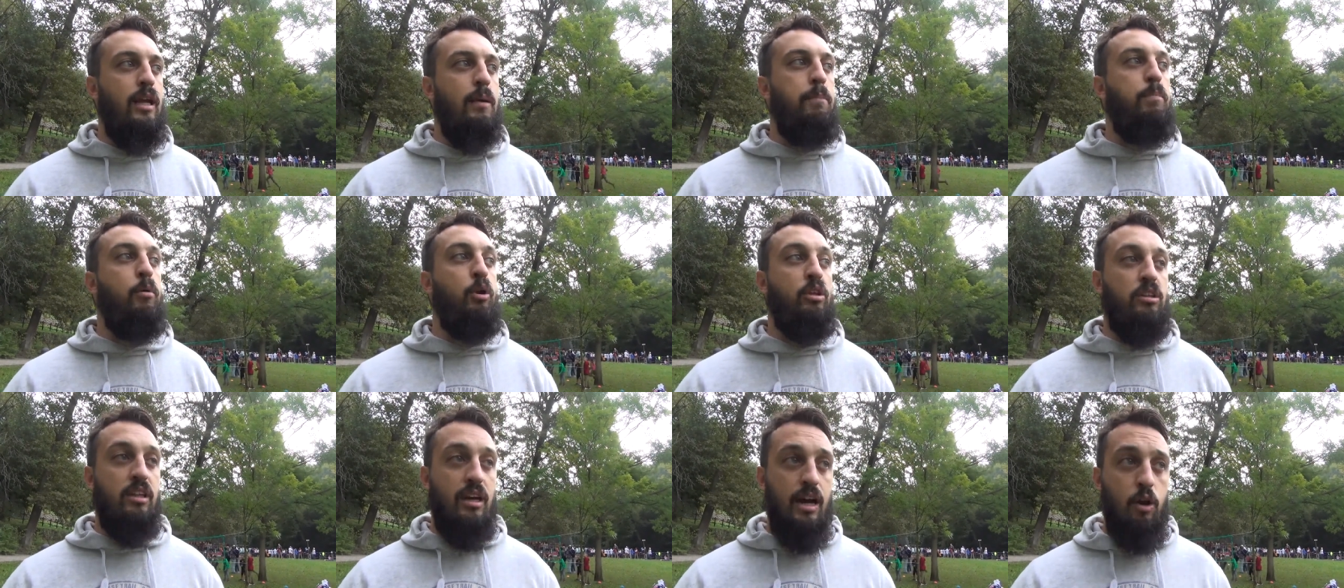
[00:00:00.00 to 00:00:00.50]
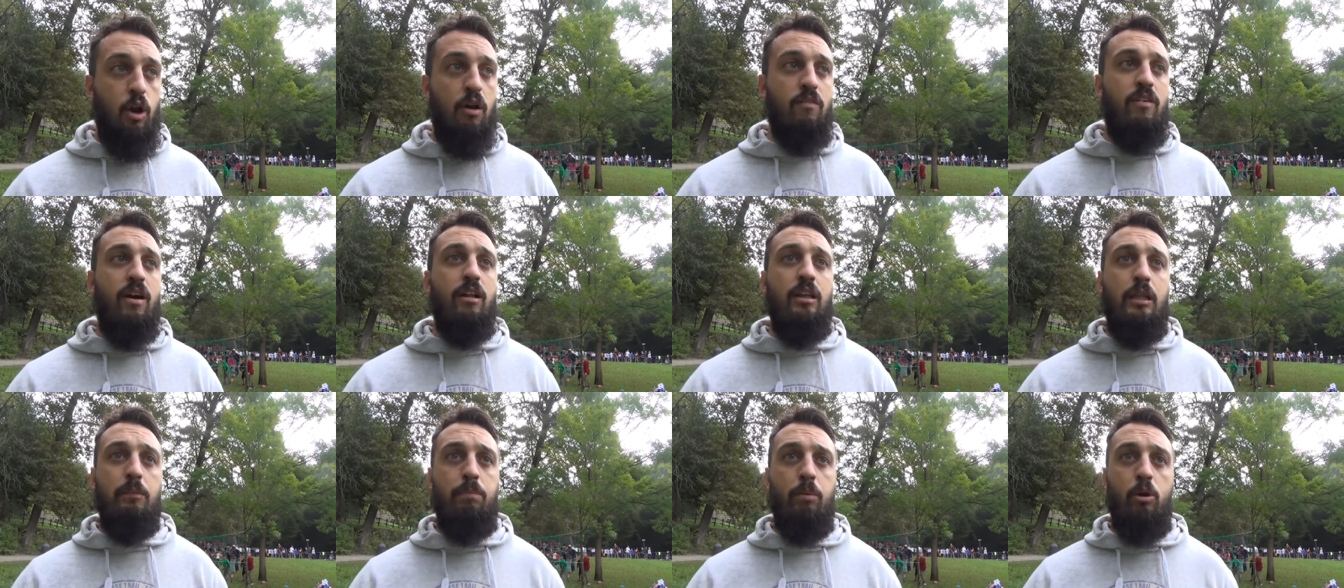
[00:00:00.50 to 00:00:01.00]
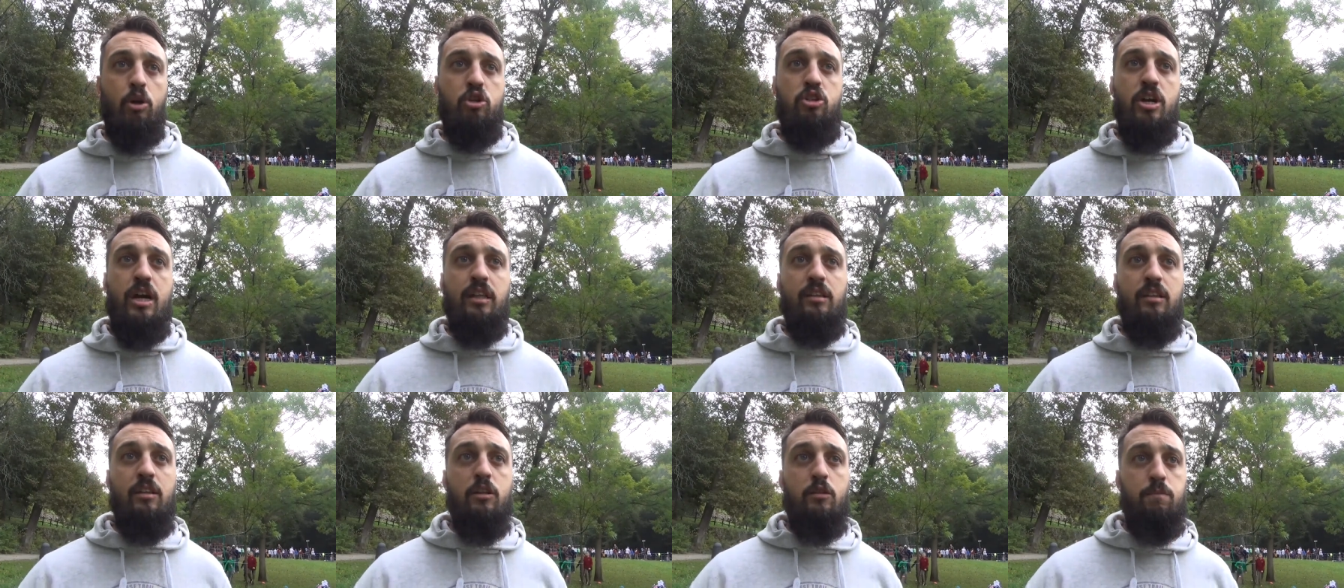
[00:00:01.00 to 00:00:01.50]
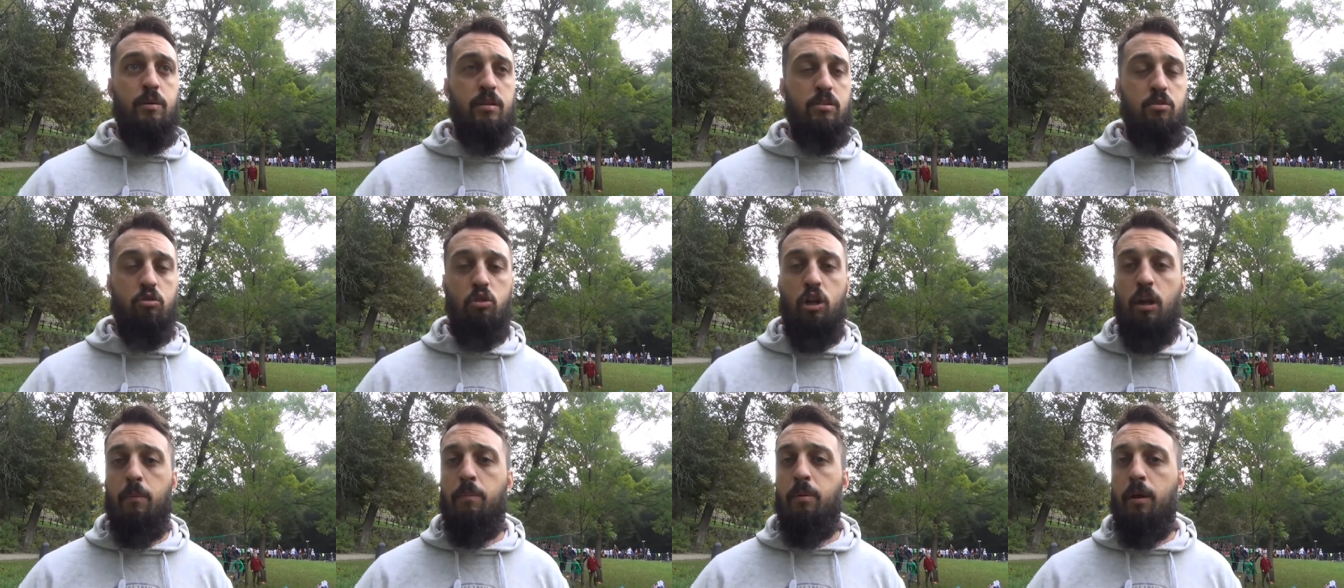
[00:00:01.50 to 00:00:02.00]
e porteranno avanti progetti di
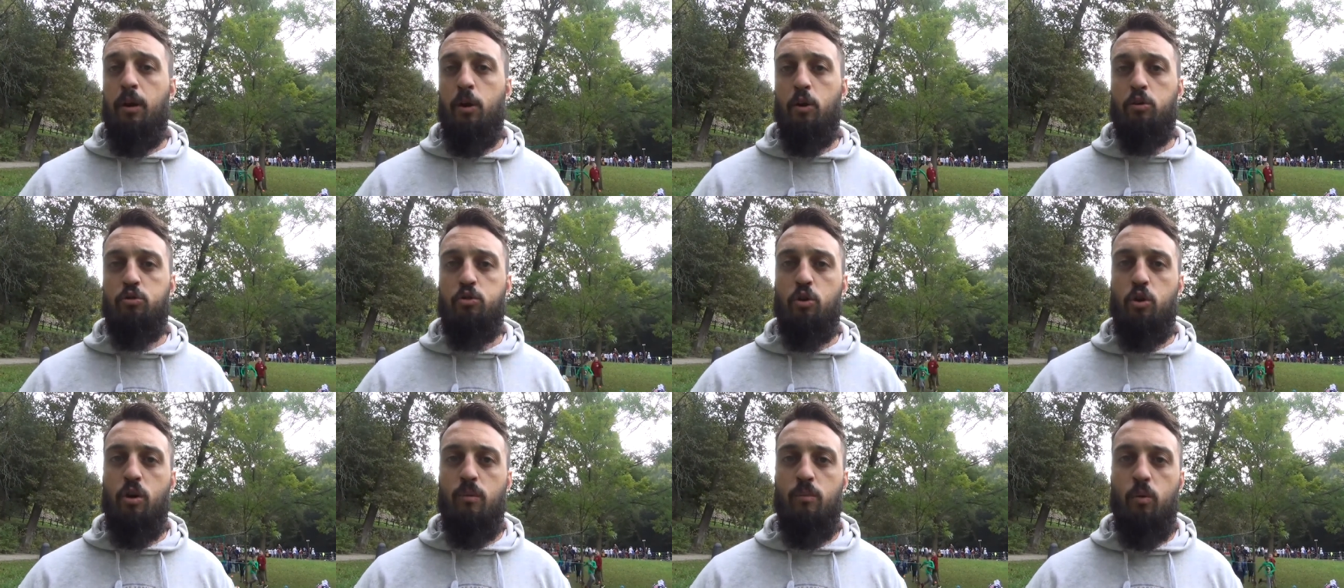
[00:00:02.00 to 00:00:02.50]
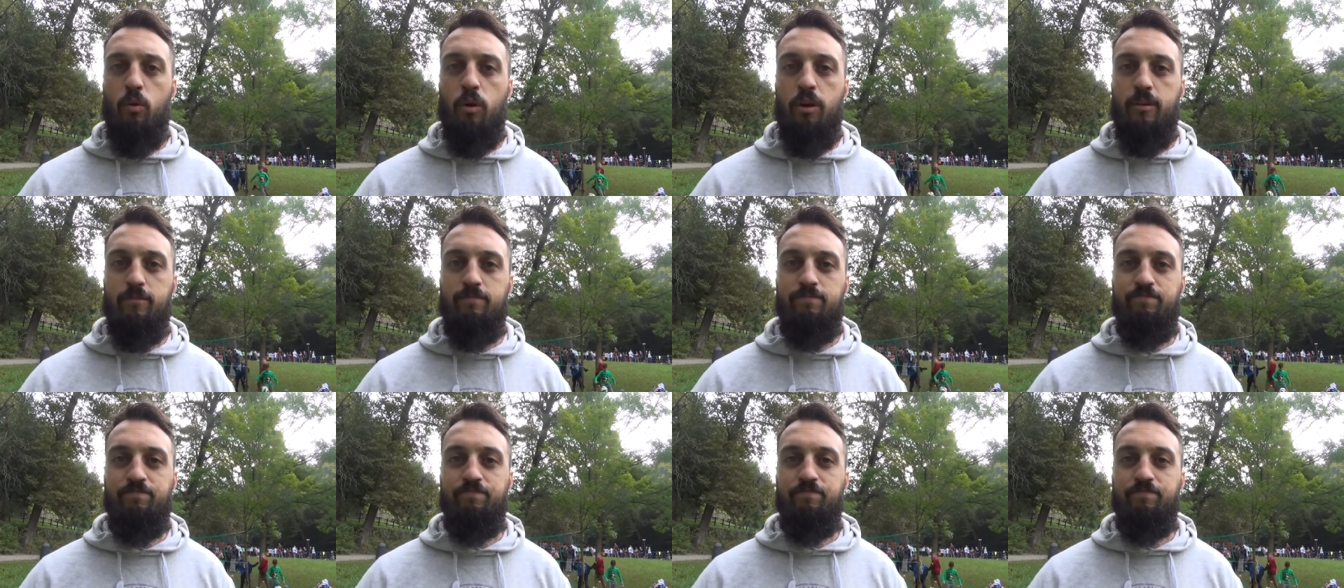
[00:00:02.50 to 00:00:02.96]
spessore per il nostro comune.